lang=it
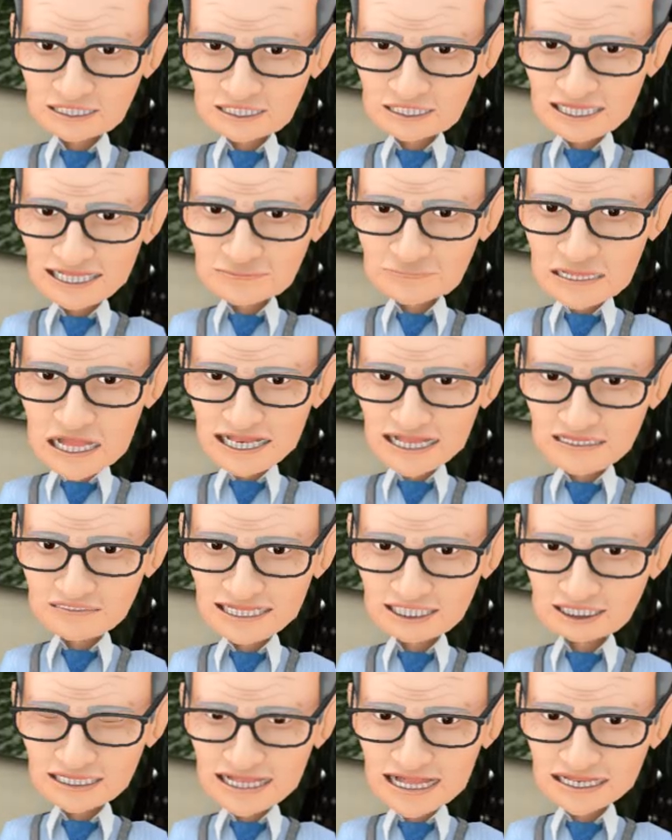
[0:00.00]
in
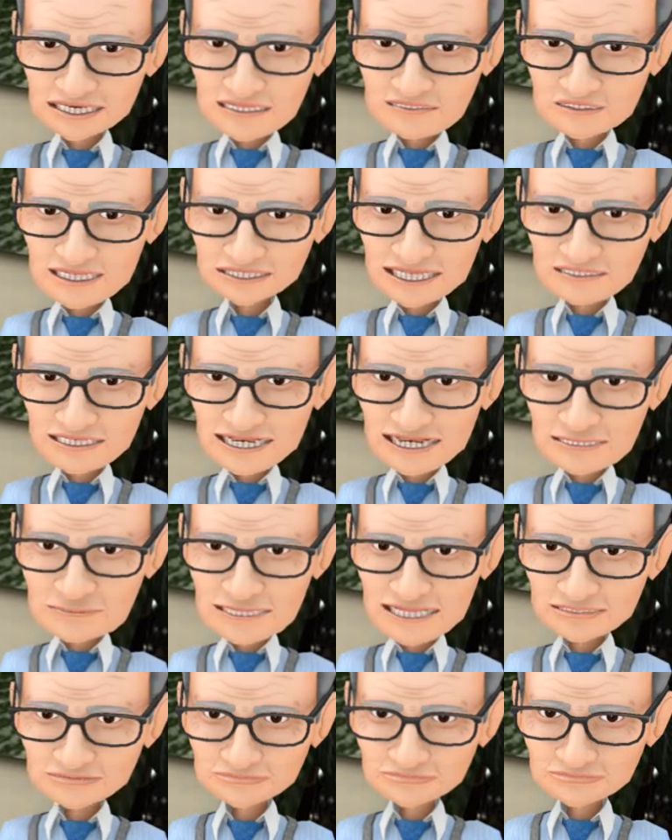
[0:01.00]
9,7
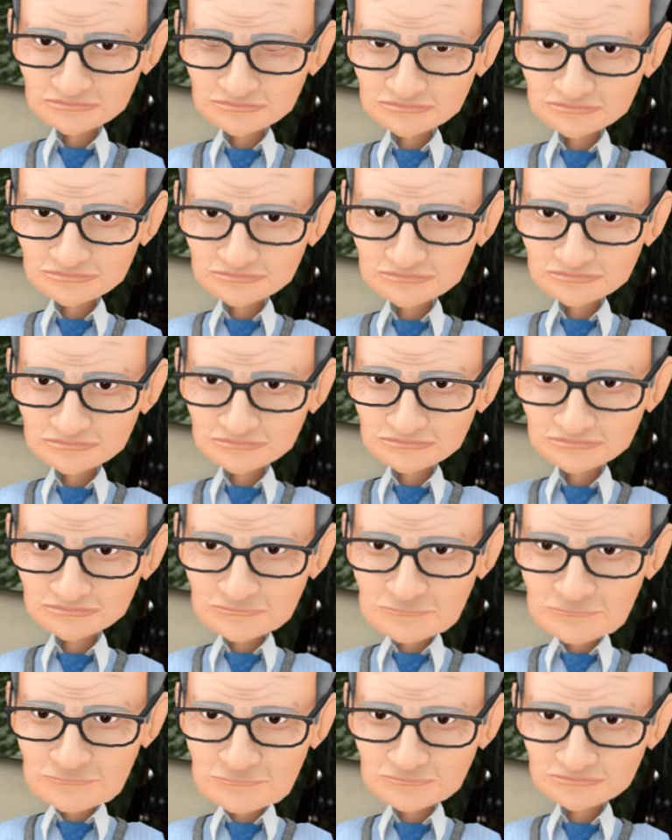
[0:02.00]
secondi.
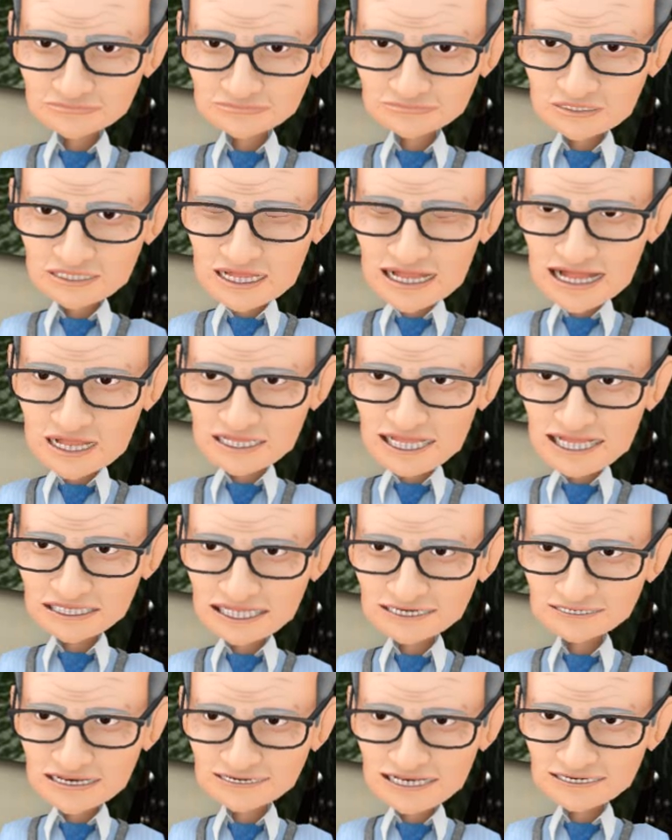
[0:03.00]

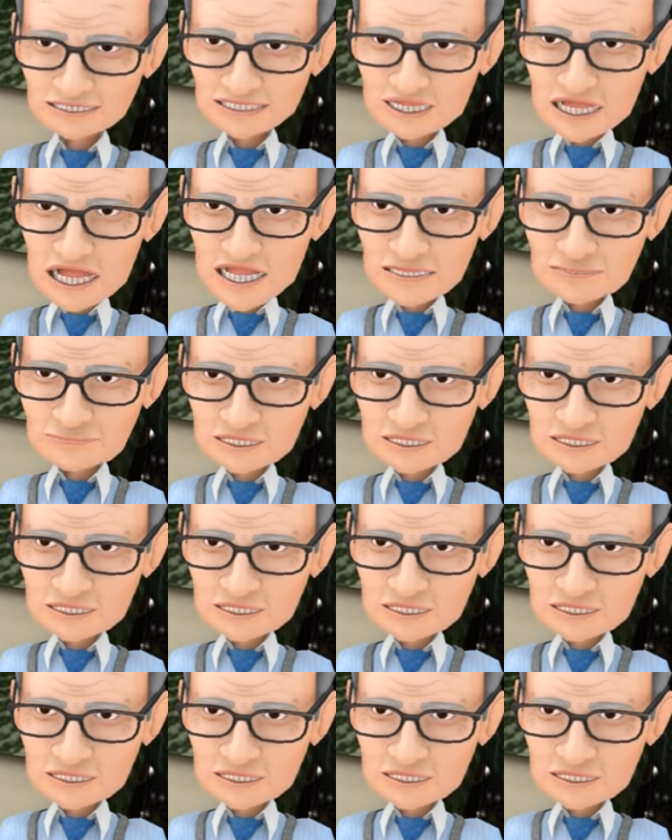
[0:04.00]
Caratteristica che però non va